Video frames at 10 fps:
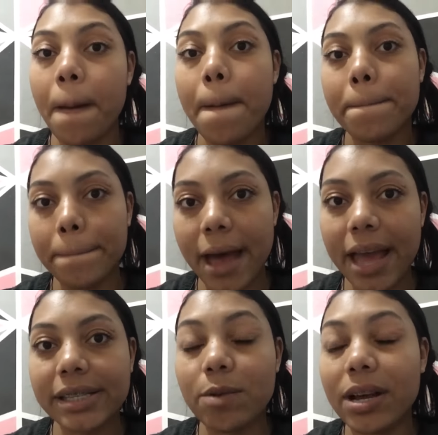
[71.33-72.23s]

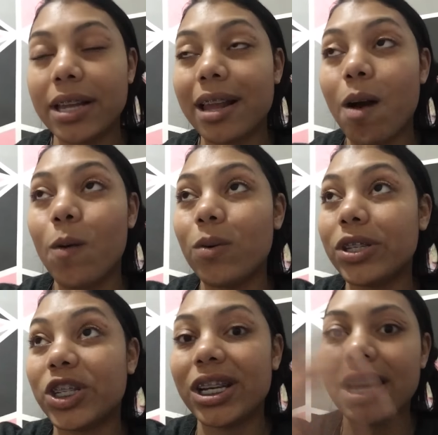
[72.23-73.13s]
mas é um canal
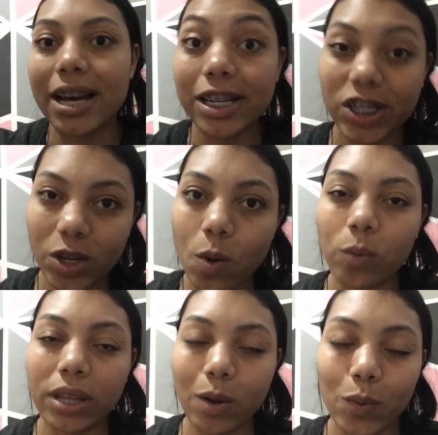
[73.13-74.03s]
gigante em
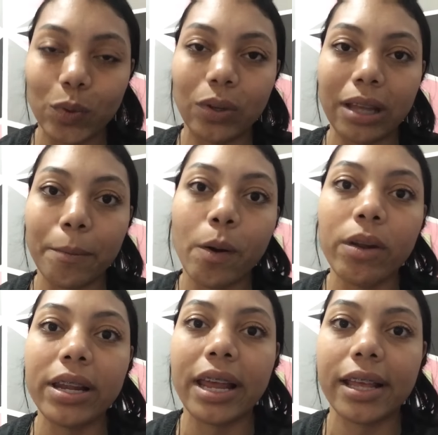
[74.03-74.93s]
conteúdo, tá bom,
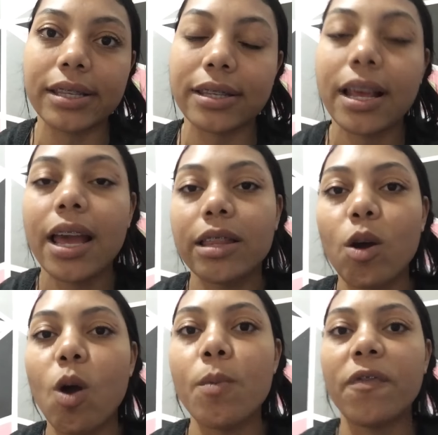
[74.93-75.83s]
lindezes? Então,
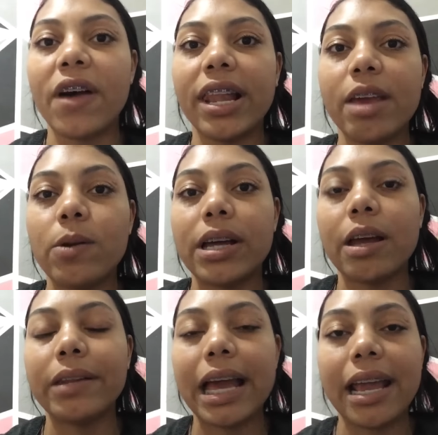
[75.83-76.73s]
como eu falei, o
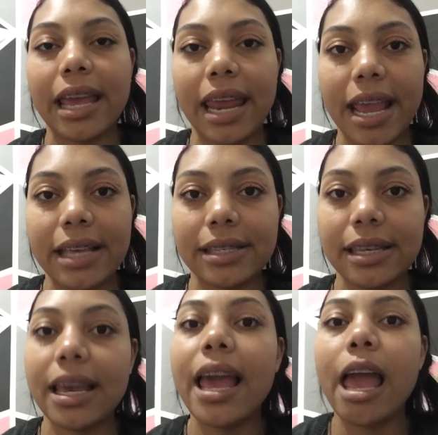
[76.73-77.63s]
canal da
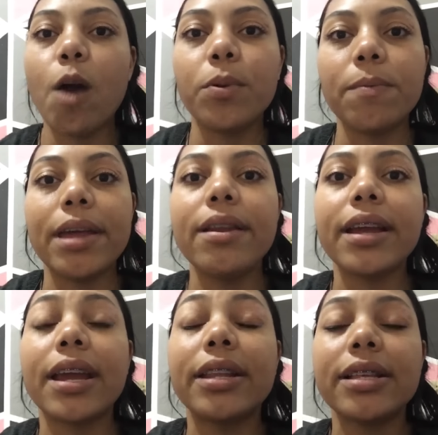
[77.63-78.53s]
Grace é o primeiro link
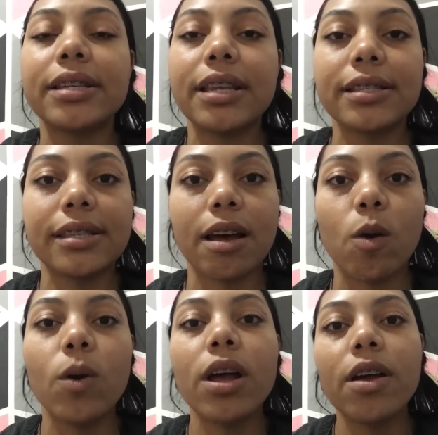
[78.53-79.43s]
aqui da
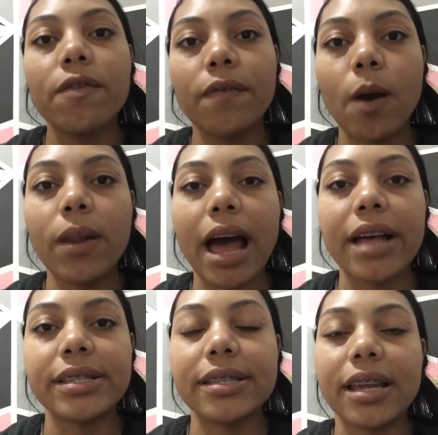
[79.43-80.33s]
descrição. Vão
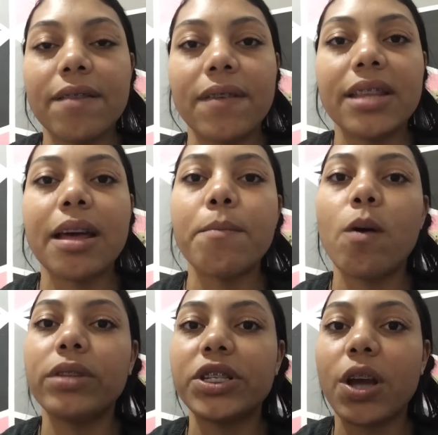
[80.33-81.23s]
lá se inscrever, tá
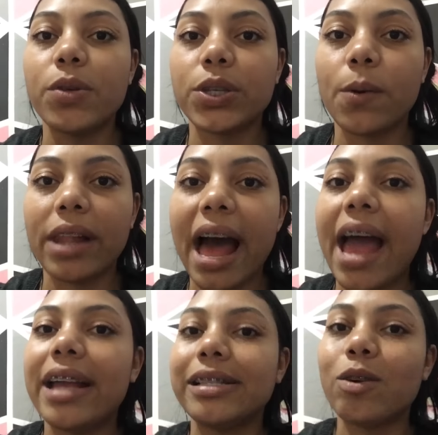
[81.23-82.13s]
bom? Deixar o seu
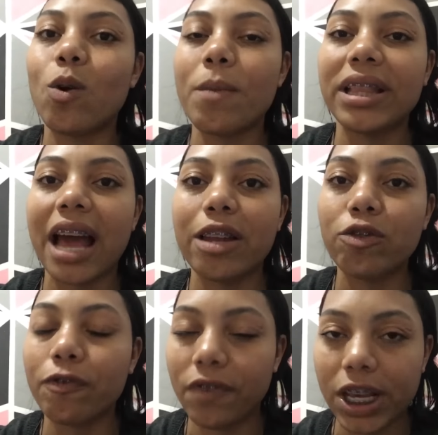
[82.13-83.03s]
like, seu comentário
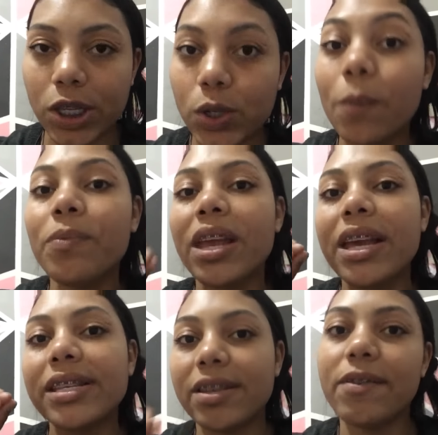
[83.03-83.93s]
no vídeo.
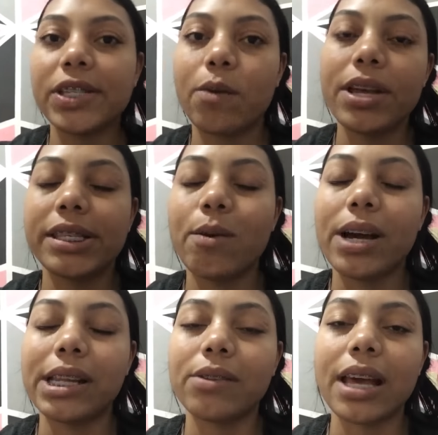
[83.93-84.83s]
Se você conhecer o
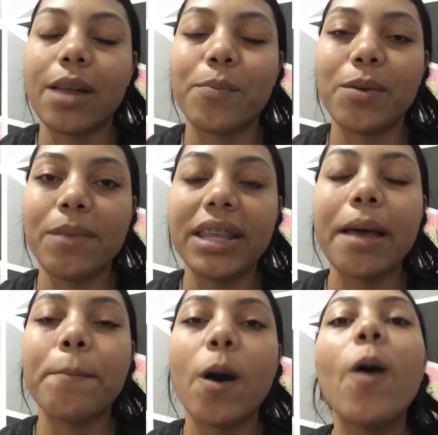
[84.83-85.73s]
canal dela por mim, tá
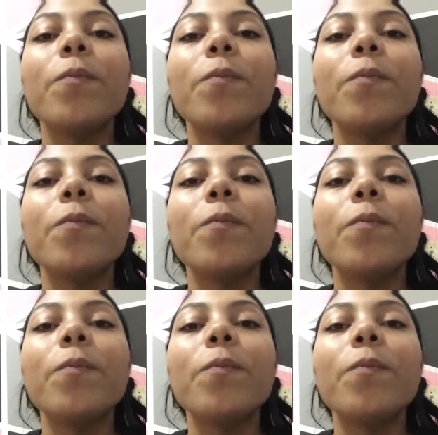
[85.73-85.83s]
bom?